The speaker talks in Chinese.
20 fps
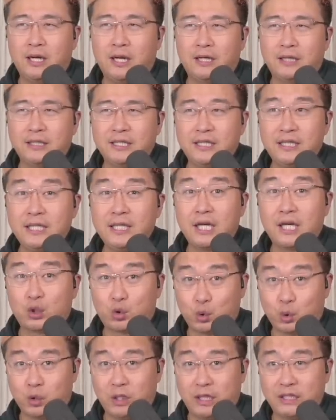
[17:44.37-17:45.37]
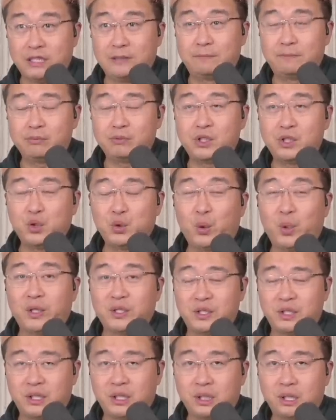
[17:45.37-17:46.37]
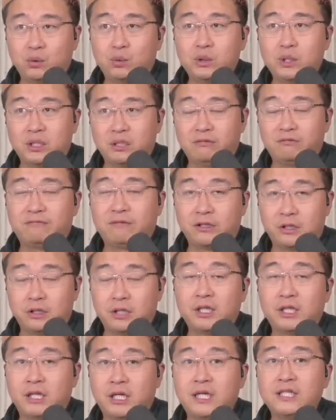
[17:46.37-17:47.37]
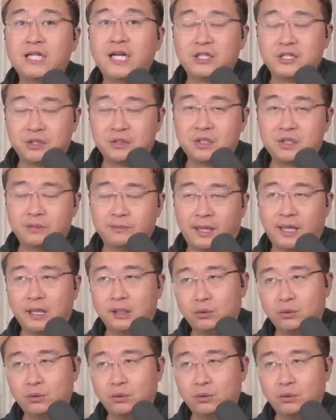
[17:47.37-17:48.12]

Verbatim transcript: 呃，你也说了，你不希望这个俄乌战争发展成核战争是吧？